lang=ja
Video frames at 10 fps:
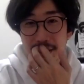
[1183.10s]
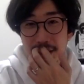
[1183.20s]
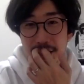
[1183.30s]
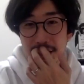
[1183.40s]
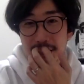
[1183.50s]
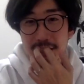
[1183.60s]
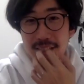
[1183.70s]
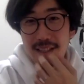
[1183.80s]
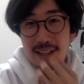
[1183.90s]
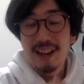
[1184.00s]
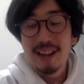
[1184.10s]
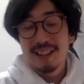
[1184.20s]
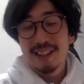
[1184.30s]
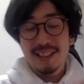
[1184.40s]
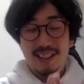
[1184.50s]
ぜひお願いしま
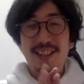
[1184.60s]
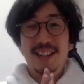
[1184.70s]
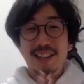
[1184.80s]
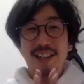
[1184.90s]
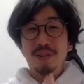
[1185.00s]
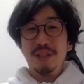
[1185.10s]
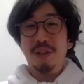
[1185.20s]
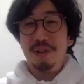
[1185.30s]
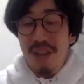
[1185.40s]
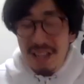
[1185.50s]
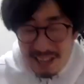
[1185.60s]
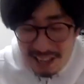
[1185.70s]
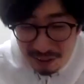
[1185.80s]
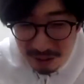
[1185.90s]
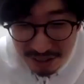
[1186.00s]
す。ありがとうございます。まあ、
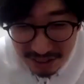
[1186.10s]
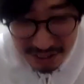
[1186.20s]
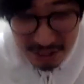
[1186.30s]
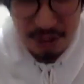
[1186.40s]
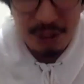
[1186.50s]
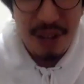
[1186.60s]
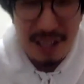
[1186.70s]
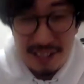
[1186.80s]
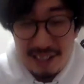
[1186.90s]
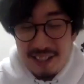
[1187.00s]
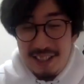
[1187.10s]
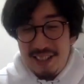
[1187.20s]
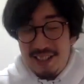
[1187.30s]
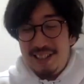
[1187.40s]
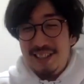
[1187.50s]
あの、ちょっとは、
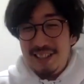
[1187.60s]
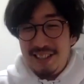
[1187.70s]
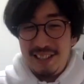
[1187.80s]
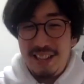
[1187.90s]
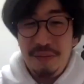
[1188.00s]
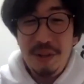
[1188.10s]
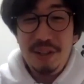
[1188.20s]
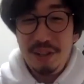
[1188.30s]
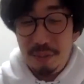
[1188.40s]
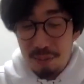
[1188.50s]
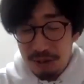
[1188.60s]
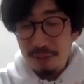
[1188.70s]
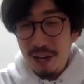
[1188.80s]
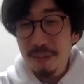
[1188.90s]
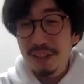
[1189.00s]
なるべくその僕
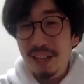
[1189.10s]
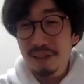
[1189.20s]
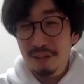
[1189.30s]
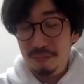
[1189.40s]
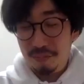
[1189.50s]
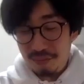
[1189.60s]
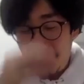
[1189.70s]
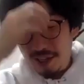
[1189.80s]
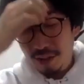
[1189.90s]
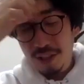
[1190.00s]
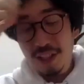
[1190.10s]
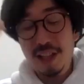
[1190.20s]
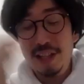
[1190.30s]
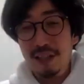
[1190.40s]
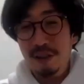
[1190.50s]
も頑張って、あの、えっ、ー、と、稲
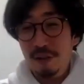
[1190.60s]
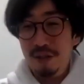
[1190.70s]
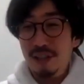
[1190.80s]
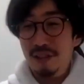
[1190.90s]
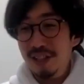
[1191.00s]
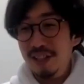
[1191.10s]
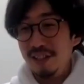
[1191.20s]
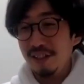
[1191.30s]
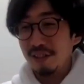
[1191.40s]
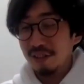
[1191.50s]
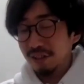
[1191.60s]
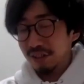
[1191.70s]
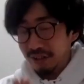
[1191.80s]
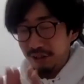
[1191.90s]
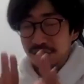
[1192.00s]
毛さんの作品
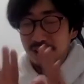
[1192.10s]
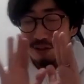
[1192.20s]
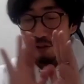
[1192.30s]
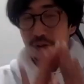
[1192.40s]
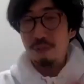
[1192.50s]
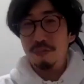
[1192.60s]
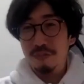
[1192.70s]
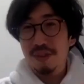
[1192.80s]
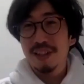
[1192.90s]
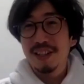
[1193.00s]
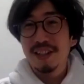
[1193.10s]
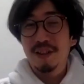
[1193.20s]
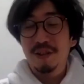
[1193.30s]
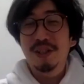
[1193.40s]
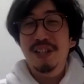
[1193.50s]
として、この、
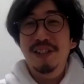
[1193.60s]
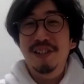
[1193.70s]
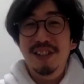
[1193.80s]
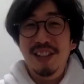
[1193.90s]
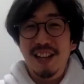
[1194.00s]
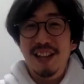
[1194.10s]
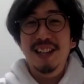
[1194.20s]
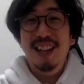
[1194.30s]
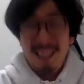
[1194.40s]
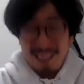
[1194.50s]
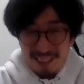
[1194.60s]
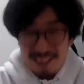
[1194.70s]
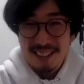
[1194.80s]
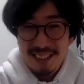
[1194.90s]
押していくんで、あの、